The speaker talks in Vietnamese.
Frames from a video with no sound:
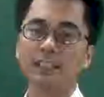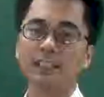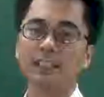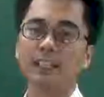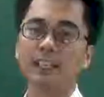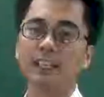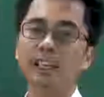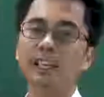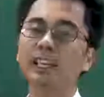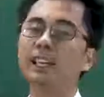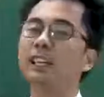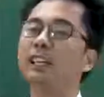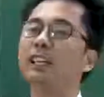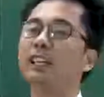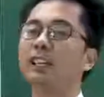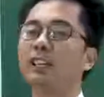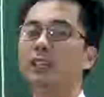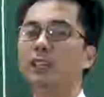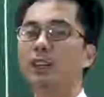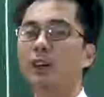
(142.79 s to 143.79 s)

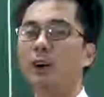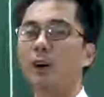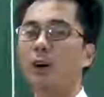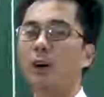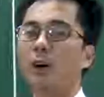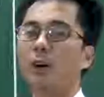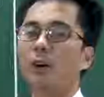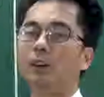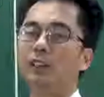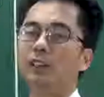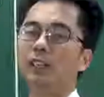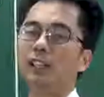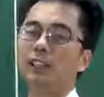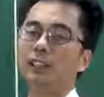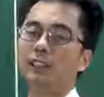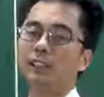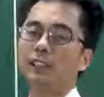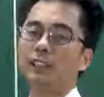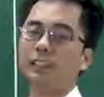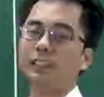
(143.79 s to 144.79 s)
khi nó đi
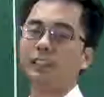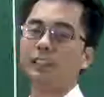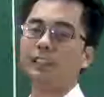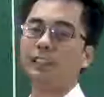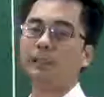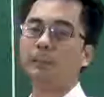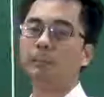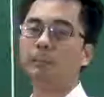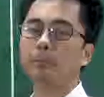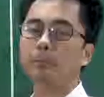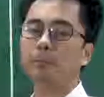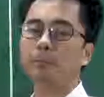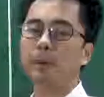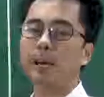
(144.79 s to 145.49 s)
từ điểm